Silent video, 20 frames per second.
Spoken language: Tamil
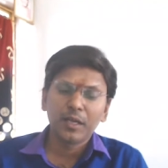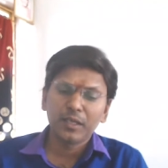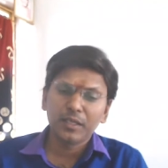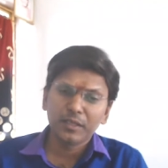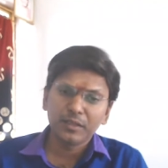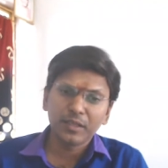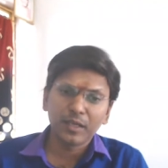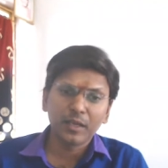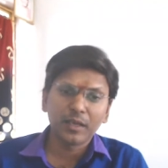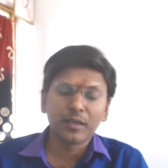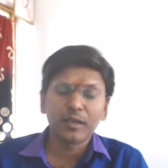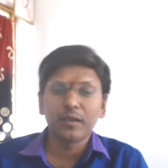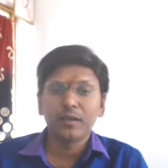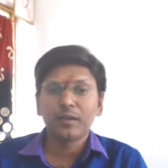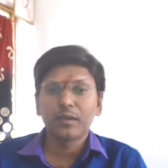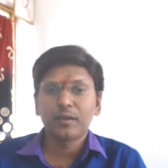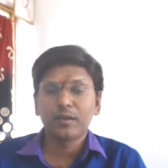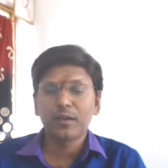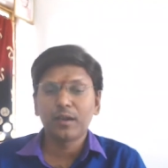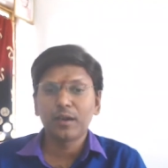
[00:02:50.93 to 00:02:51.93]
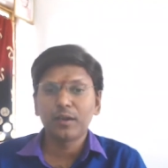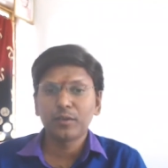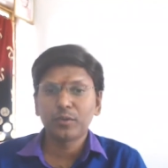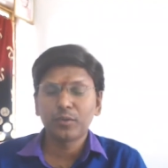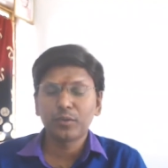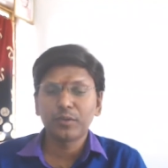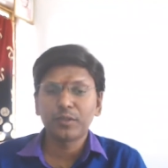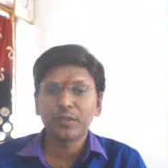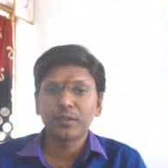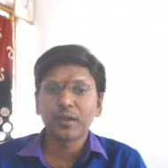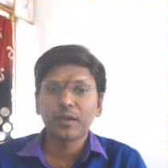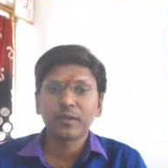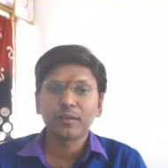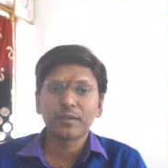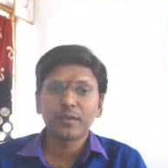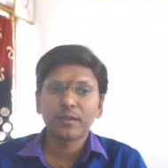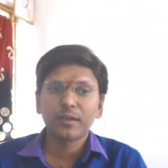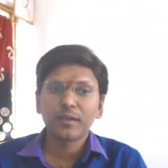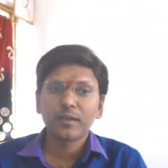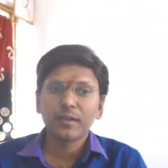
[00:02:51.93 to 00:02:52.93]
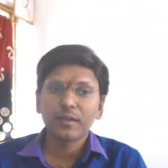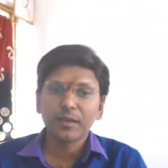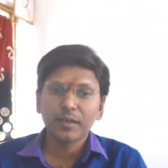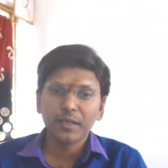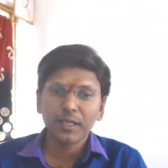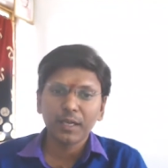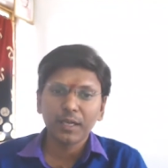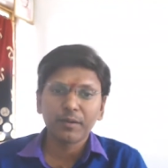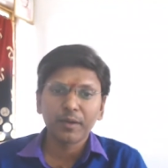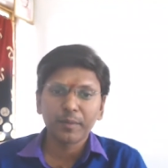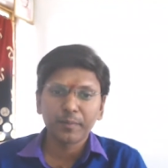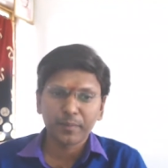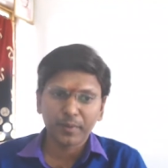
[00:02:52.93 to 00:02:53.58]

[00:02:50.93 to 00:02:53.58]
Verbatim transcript: இந்த நாள் தொட்டு நான் இறைவனை